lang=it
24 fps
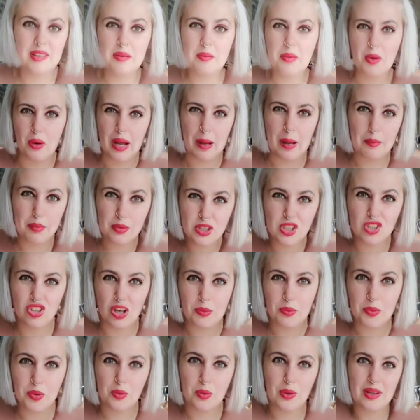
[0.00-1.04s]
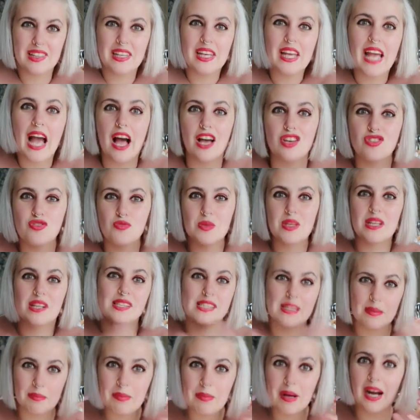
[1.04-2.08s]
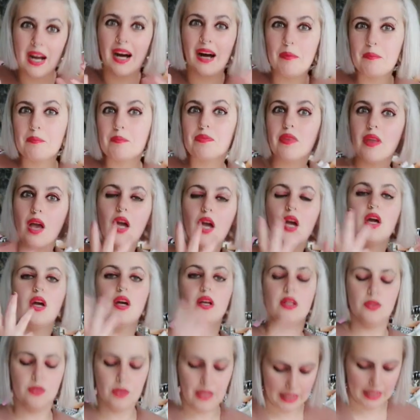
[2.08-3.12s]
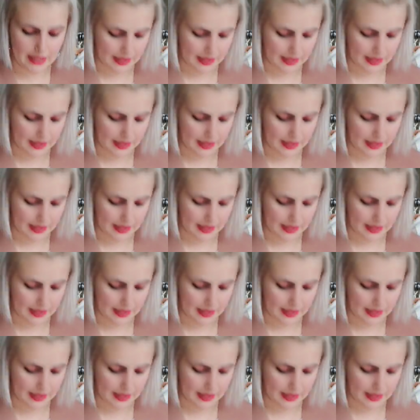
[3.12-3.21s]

sembra un capo diciamo quasi in cashmere, sembra non è in